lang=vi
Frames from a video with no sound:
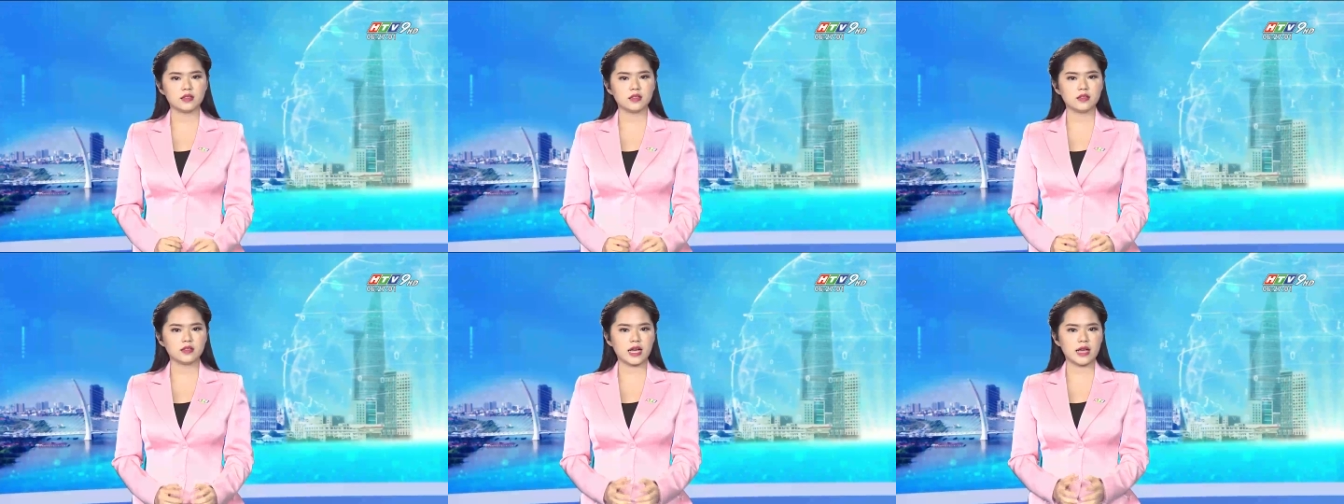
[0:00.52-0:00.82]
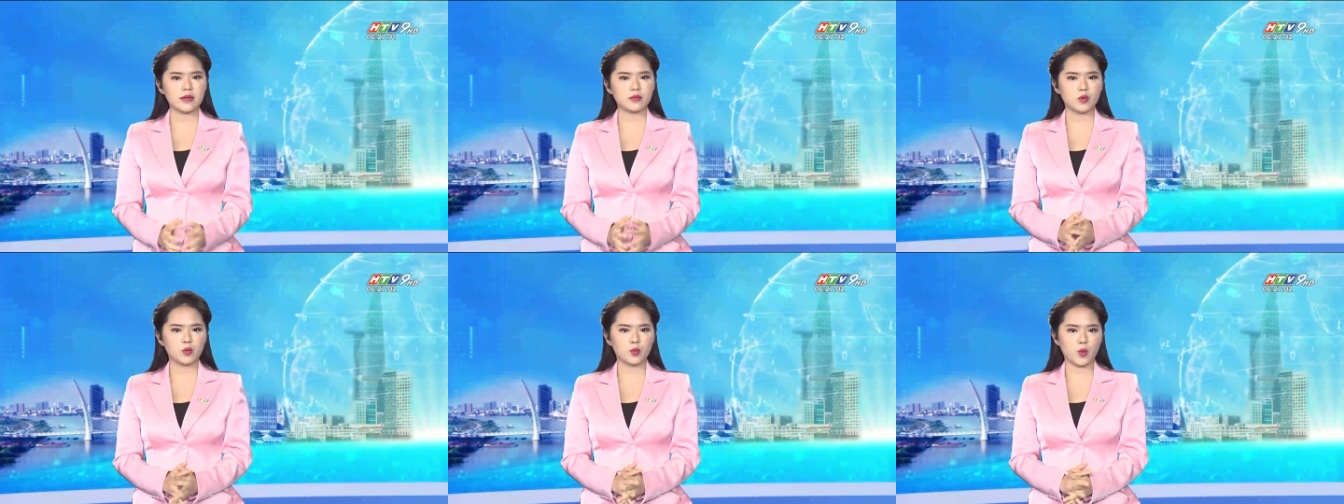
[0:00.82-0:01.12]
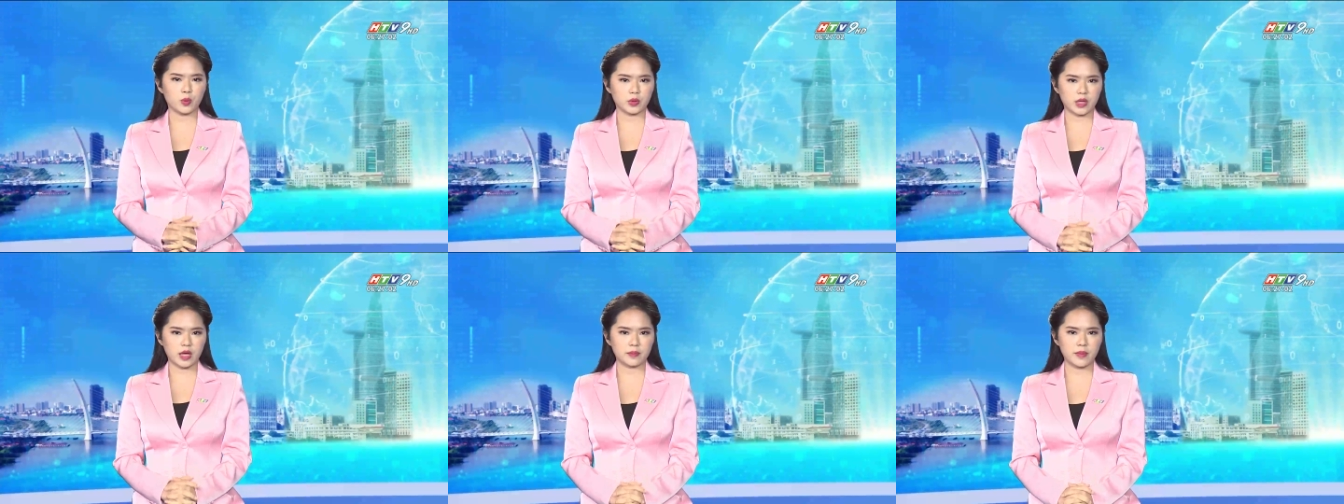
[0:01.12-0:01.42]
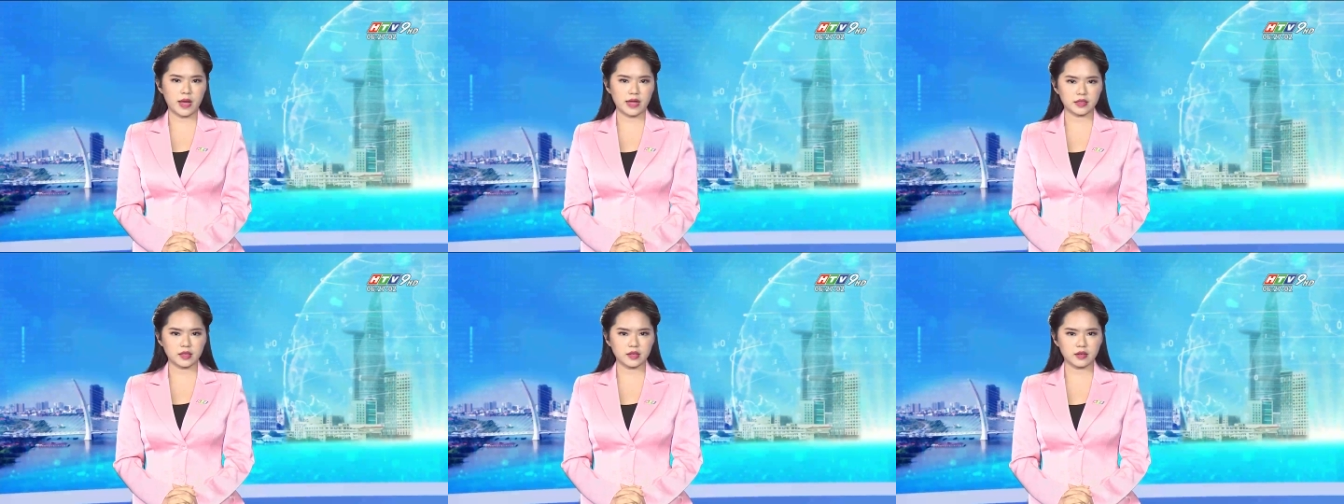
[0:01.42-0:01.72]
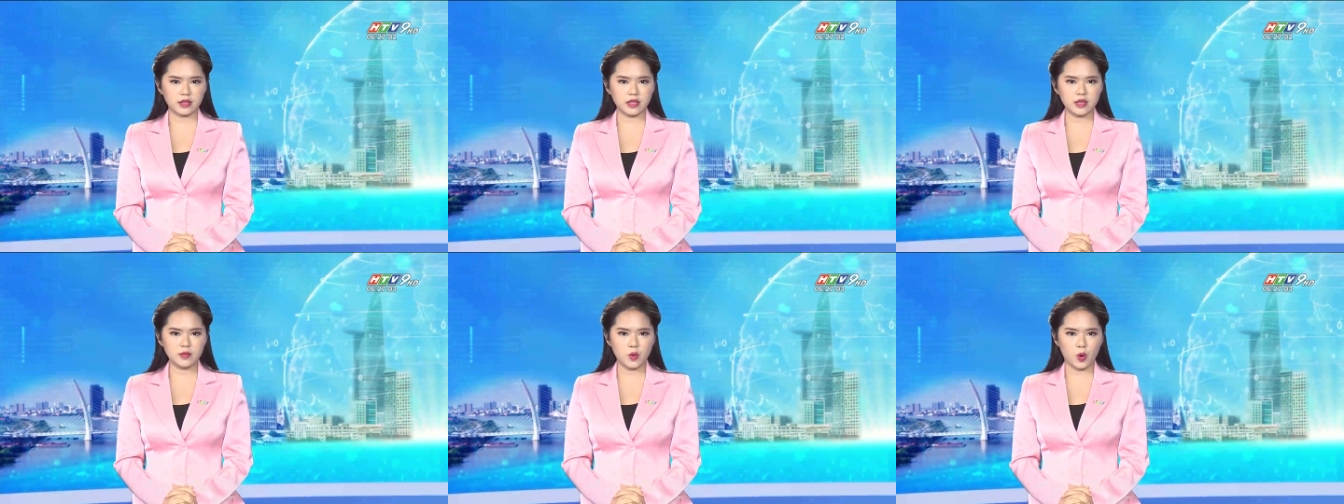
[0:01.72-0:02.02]
Từ ngày 1 tháng 3
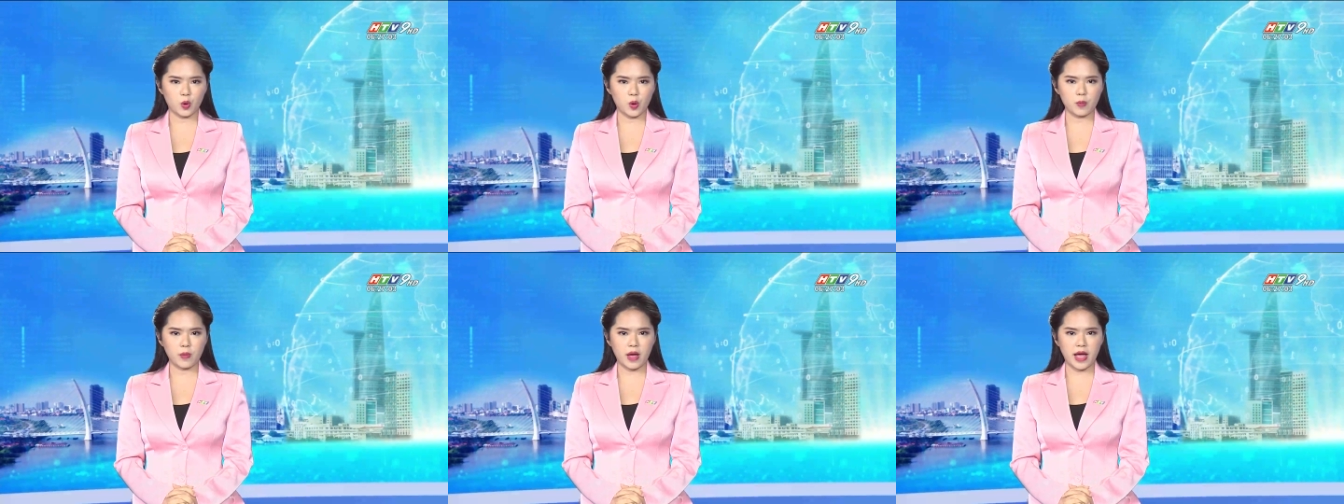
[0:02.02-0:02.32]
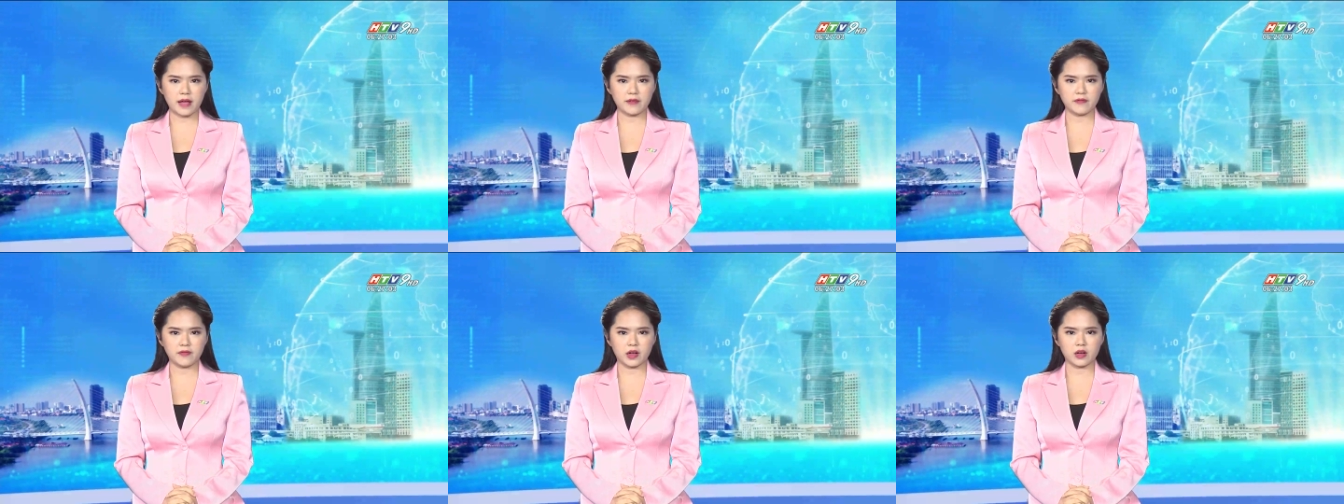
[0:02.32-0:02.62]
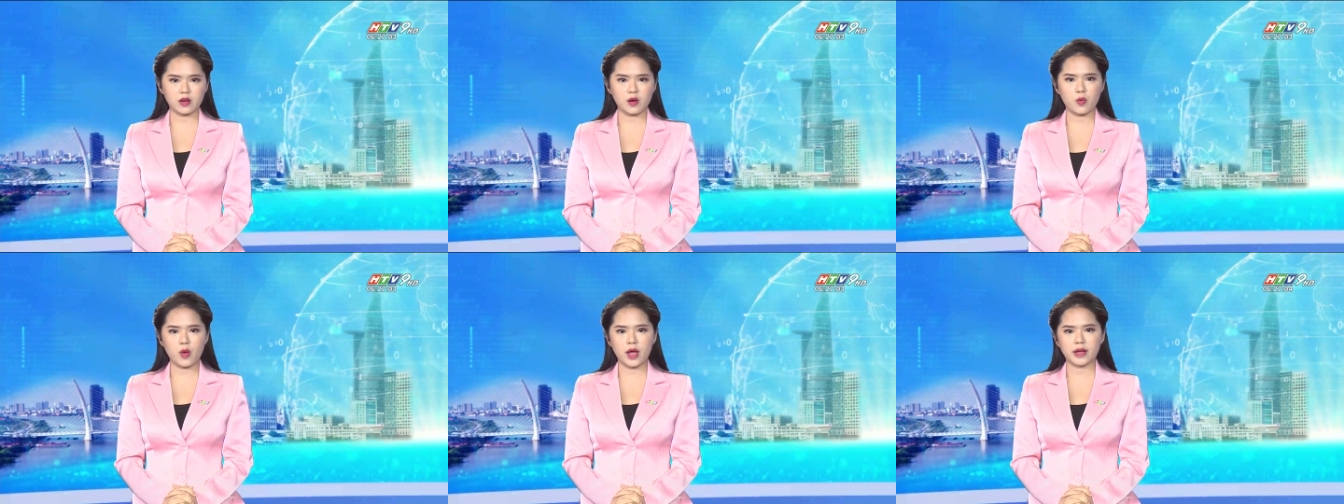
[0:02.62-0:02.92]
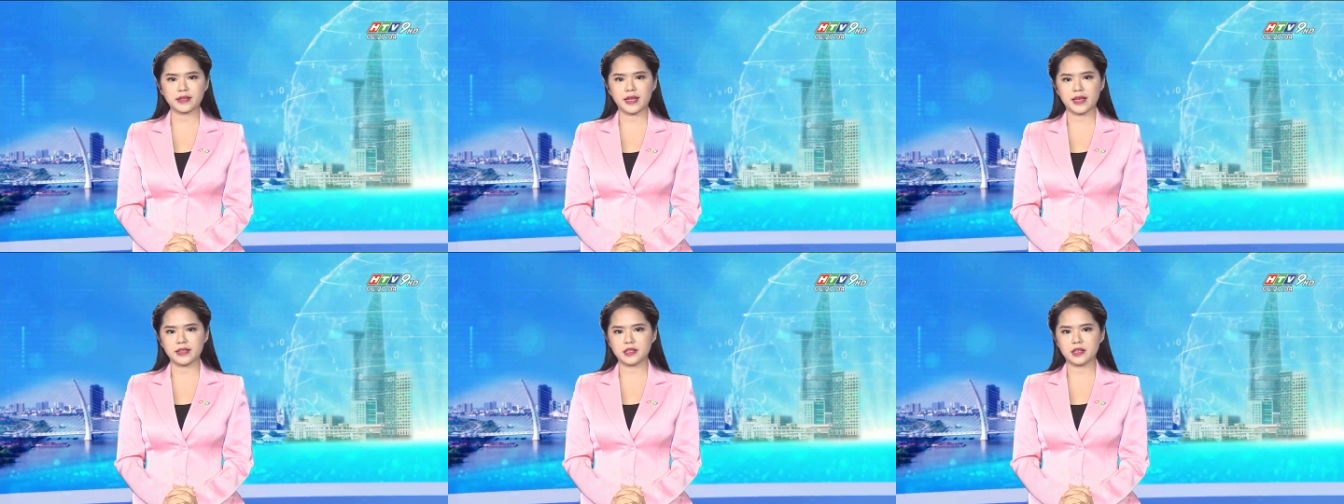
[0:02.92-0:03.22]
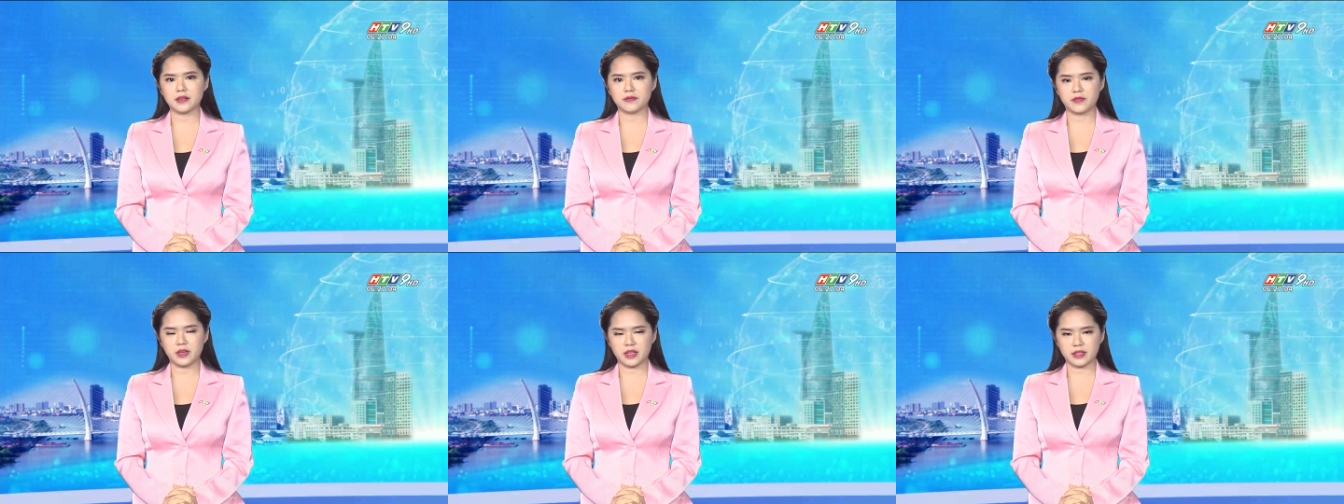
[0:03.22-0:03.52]
tới, Bộ Công an và cơ quan đại
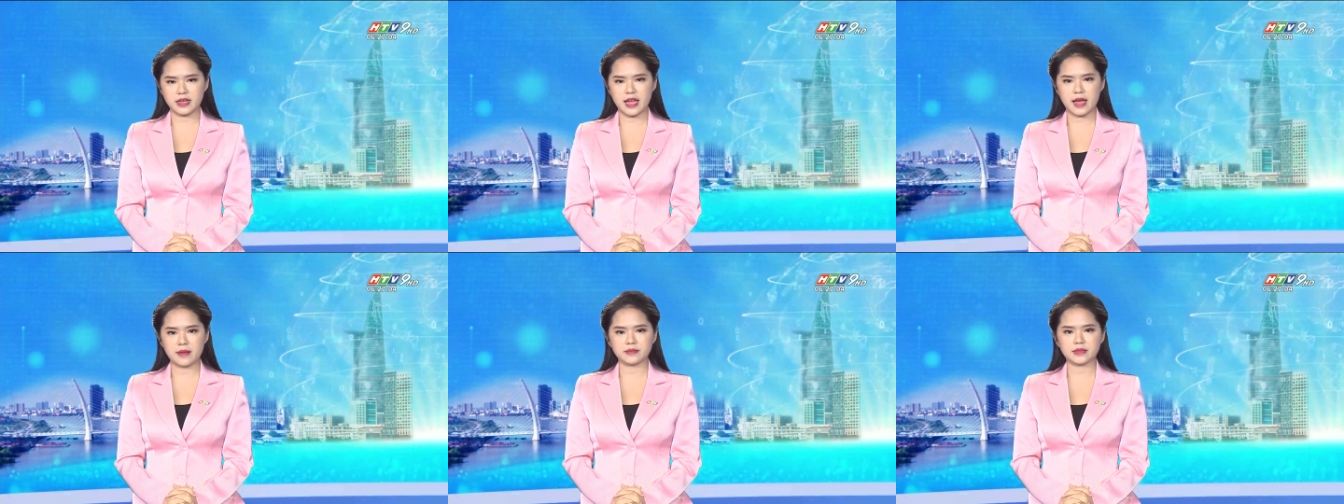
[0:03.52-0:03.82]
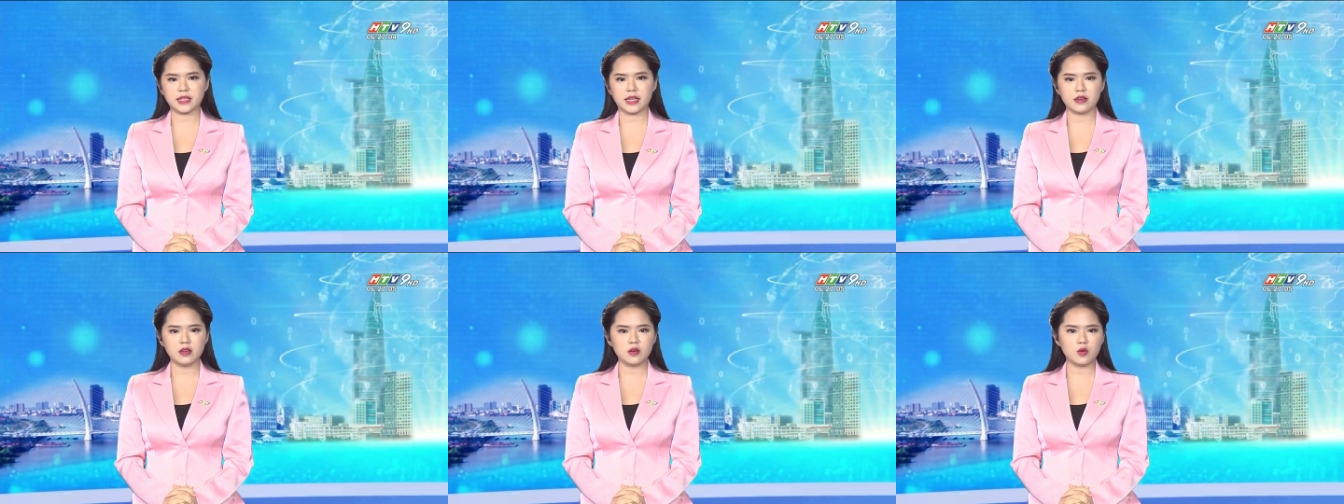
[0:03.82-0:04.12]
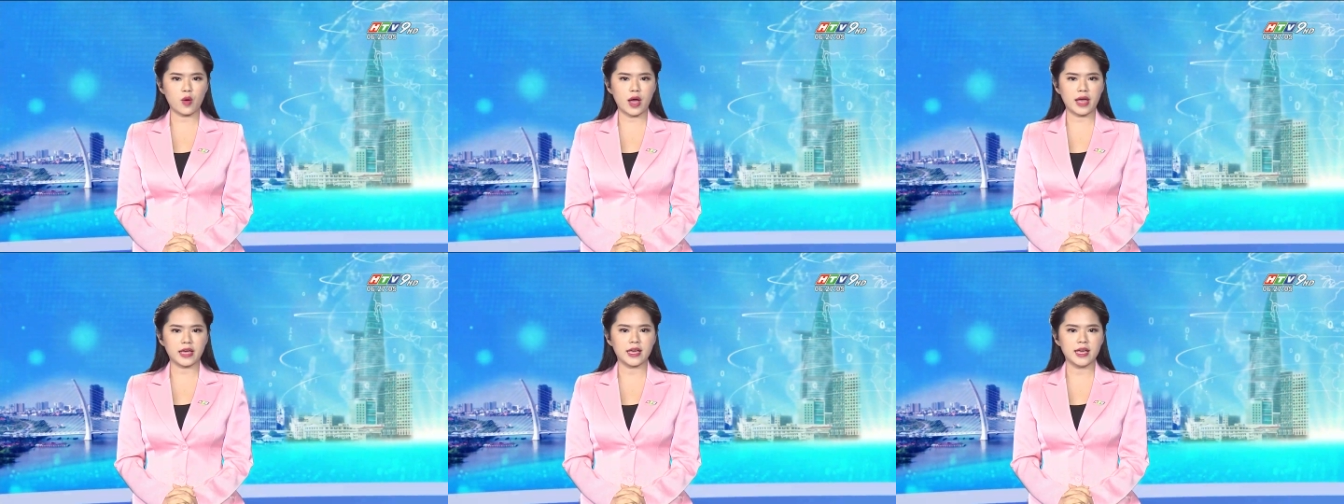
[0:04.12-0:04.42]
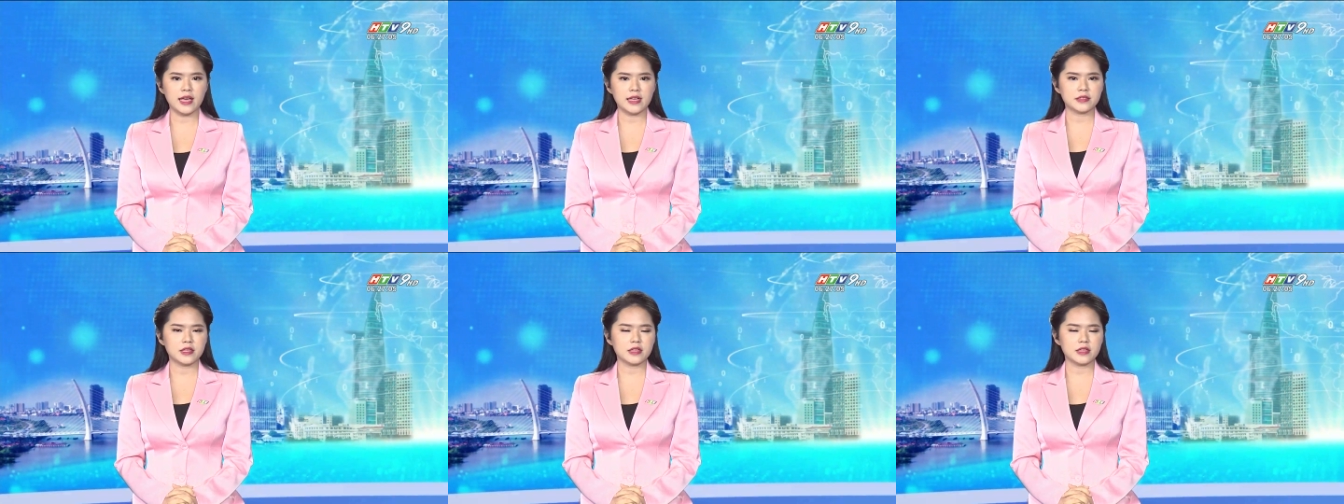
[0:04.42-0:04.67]
diện Việt Nam tại nước ngoài